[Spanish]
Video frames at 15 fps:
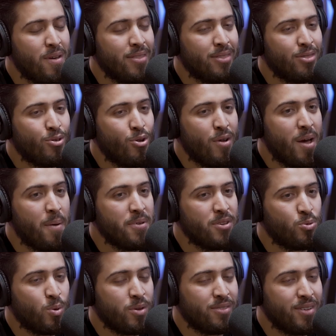no lo había
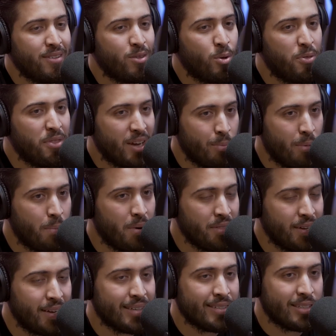visto así hasta ahorita que me
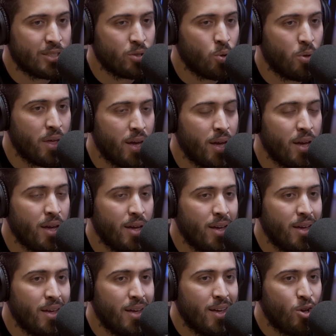platicas esto de,
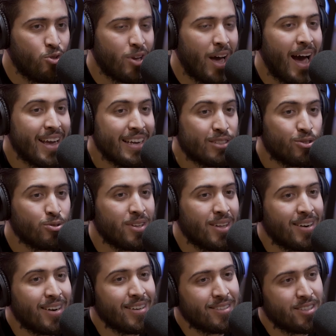o sea, ahí es donde
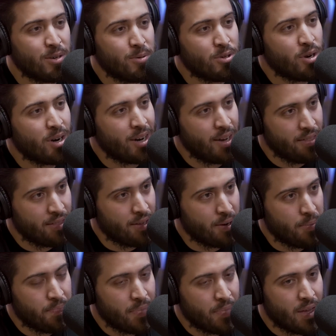en el servicio al cliente
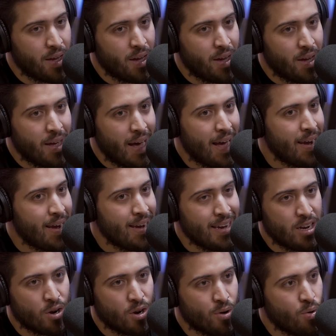a
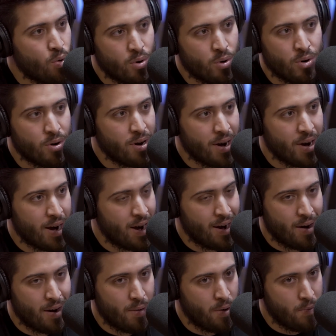
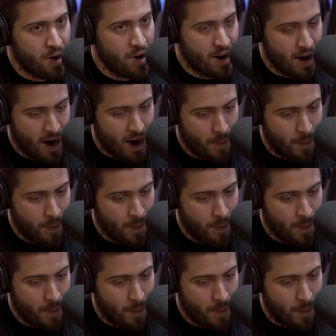ninguna